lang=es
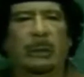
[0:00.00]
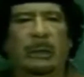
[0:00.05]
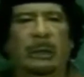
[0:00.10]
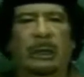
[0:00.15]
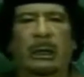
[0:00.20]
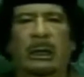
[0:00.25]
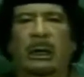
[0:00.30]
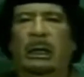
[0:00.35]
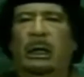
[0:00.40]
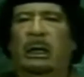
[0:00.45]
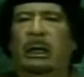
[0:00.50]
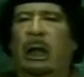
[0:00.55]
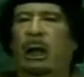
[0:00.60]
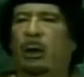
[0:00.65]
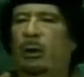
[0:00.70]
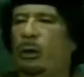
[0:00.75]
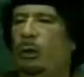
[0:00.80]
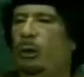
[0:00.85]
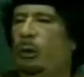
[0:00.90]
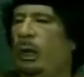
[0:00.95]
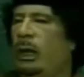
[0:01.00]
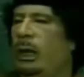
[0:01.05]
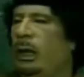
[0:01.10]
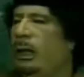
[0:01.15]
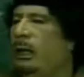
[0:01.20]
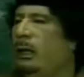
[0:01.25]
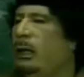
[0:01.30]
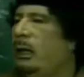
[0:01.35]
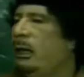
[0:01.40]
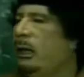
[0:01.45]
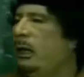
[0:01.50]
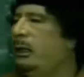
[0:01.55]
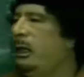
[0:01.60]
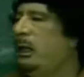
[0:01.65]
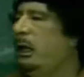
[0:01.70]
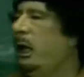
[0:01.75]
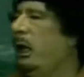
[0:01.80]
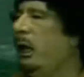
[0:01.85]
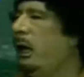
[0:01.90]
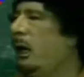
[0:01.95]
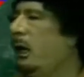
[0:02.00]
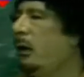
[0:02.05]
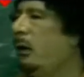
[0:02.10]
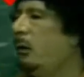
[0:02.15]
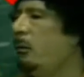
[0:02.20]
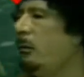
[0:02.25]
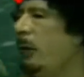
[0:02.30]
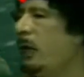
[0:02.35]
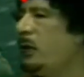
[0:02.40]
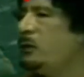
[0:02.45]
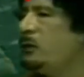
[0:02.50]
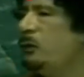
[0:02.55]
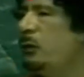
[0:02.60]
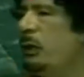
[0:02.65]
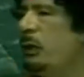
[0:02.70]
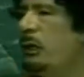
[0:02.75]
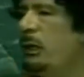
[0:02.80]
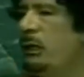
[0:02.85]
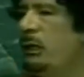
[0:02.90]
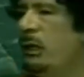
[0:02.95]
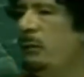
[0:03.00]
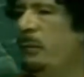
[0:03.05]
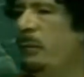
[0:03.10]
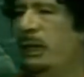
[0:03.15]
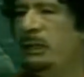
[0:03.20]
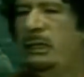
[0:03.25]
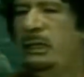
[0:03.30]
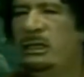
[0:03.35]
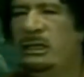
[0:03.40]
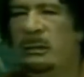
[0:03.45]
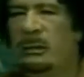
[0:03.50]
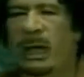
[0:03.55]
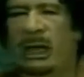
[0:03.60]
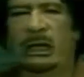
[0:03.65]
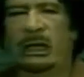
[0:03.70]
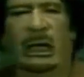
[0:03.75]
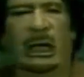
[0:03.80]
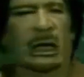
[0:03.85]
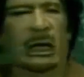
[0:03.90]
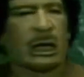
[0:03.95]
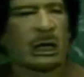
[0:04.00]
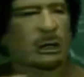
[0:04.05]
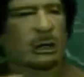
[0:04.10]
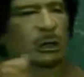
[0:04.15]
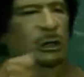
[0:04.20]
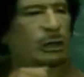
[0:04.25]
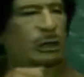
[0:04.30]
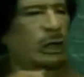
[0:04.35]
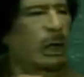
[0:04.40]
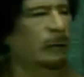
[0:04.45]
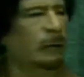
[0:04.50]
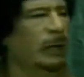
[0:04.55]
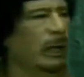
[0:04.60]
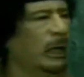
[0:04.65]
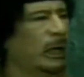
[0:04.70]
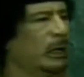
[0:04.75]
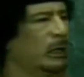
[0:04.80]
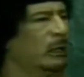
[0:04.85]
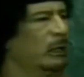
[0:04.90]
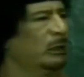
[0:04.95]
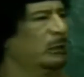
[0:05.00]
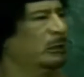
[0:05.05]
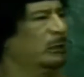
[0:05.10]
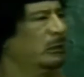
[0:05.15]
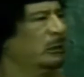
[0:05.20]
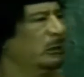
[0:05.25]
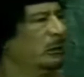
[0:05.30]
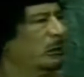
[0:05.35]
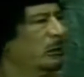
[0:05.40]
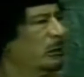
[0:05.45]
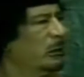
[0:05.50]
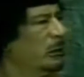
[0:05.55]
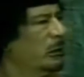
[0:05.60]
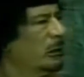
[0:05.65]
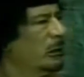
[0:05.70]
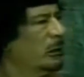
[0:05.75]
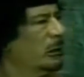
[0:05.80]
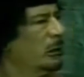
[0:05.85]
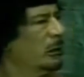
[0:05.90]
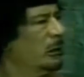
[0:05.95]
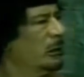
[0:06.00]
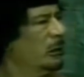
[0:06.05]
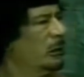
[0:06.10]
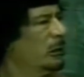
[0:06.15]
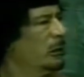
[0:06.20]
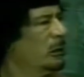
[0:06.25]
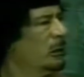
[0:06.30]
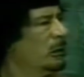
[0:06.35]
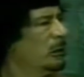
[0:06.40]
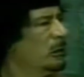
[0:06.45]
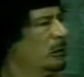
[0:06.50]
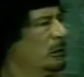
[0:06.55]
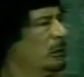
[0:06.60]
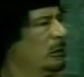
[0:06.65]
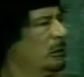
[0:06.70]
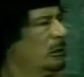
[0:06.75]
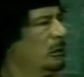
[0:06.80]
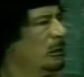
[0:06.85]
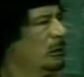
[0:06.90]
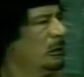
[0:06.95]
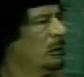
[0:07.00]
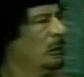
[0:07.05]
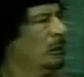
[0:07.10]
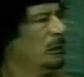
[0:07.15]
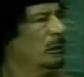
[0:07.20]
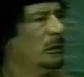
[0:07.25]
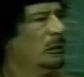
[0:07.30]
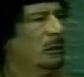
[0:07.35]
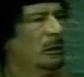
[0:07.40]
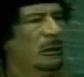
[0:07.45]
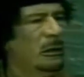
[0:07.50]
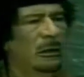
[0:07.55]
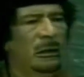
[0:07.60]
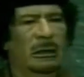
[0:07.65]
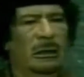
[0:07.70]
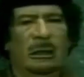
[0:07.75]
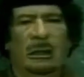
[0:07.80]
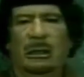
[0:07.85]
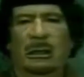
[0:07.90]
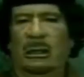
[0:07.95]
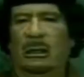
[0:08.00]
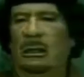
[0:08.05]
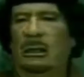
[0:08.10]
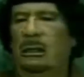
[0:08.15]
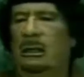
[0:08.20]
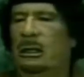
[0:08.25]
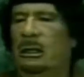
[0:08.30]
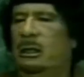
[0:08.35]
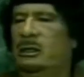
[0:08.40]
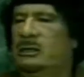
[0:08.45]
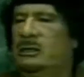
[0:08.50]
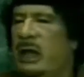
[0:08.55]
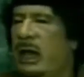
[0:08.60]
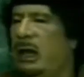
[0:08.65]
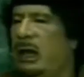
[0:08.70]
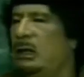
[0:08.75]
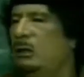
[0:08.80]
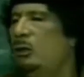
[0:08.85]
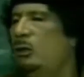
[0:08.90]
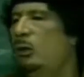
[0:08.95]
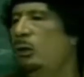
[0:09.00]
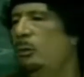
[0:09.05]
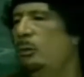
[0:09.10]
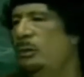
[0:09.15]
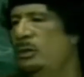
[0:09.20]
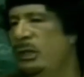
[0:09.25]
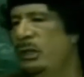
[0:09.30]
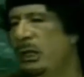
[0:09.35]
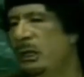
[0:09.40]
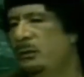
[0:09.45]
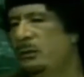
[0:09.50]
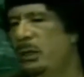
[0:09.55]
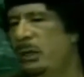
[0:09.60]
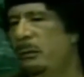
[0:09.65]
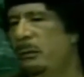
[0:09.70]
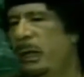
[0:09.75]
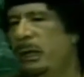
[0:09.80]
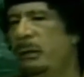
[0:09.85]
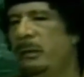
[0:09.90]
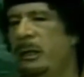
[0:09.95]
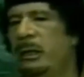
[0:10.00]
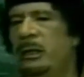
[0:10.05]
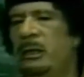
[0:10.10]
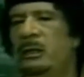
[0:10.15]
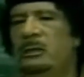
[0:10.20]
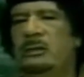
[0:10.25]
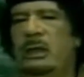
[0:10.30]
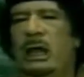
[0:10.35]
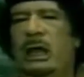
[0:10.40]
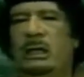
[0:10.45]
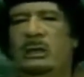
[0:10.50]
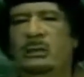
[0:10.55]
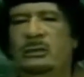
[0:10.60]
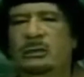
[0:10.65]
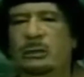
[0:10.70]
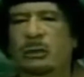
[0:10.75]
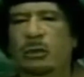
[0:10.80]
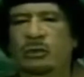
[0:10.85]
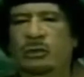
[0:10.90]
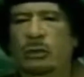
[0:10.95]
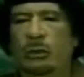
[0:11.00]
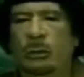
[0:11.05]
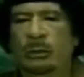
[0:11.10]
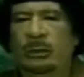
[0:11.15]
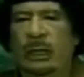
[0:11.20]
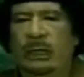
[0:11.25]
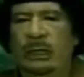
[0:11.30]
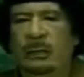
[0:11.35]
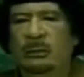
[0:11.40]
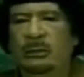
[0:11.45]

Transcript: en manos de los expertos, los especialistas y los países interesados países que habían establecido el Consejo de Seguridad, los que se habían unido contra Alemania.